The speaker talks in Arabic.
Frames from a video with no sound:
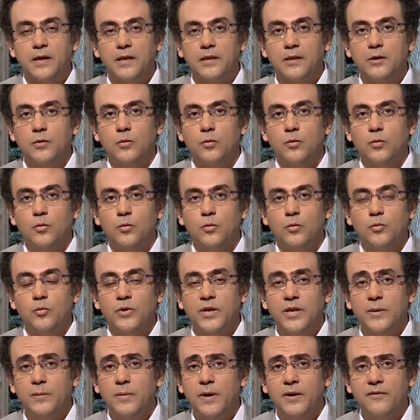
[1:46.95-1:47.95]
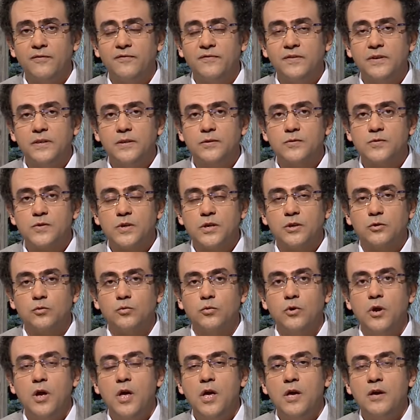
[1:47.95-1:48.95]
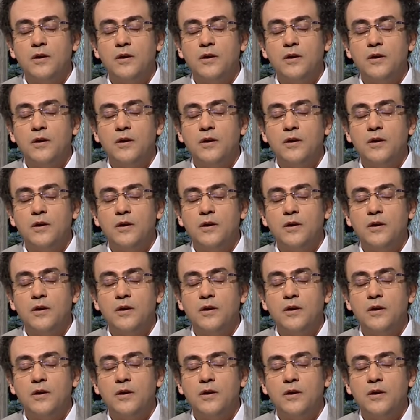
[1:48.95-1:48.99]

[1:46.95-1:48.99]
انا وهبه في نسخته